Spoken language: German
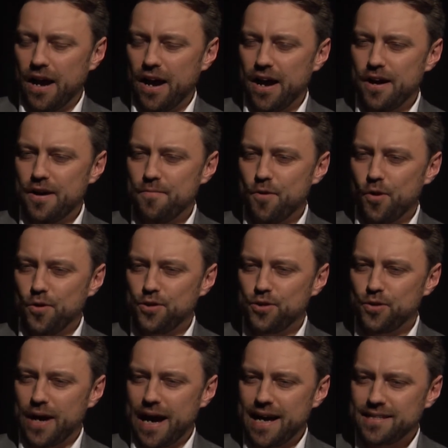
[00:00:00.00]
äh,
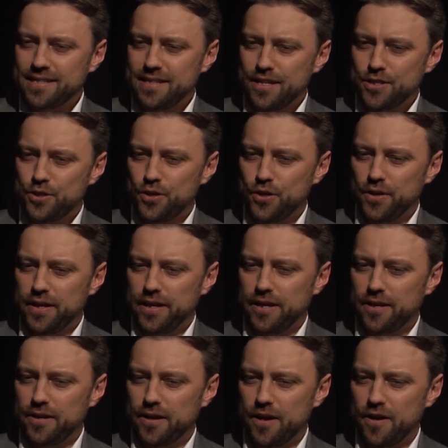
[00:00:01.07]
und du hast
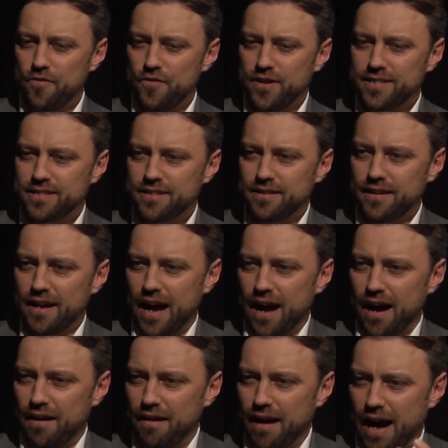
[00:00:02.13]
natürlich äh, Wissen
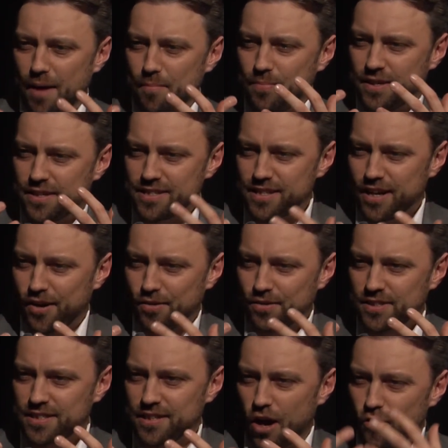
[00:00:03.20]

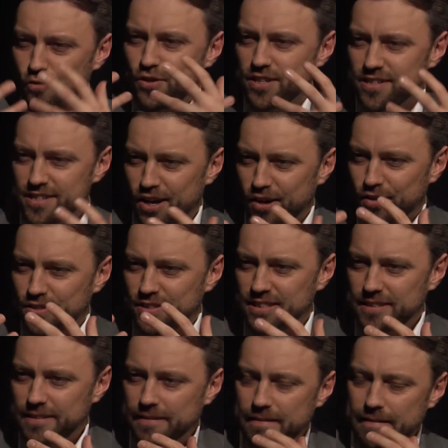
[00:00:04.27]
abgesaugt,
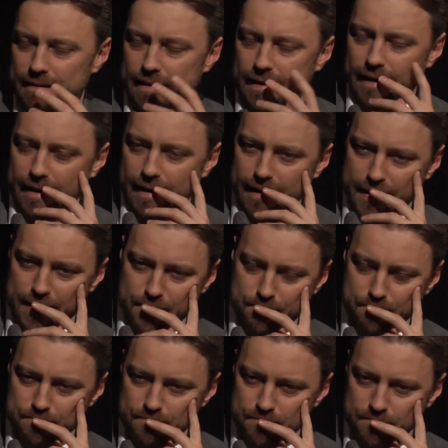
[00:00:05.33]
aufgesaugt.
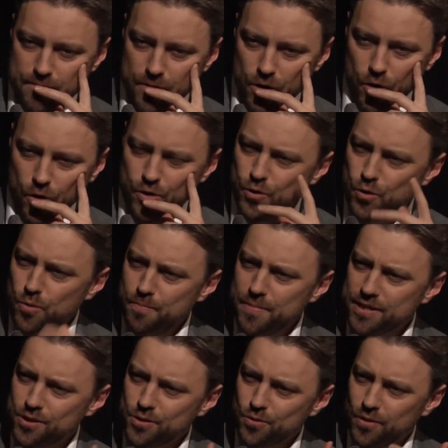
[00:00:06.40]
Ähm, und nun
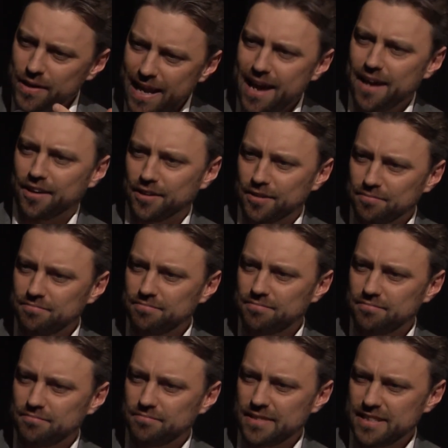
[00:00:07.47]
bist du Lehrer.
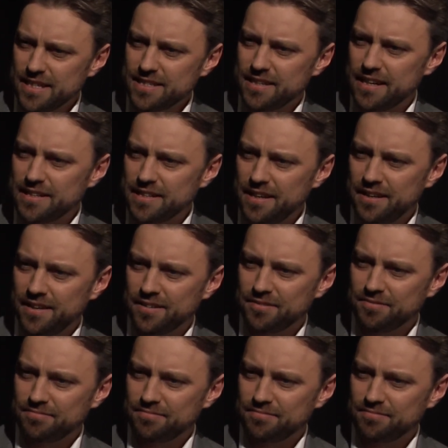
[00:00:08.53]
Ist das richtig?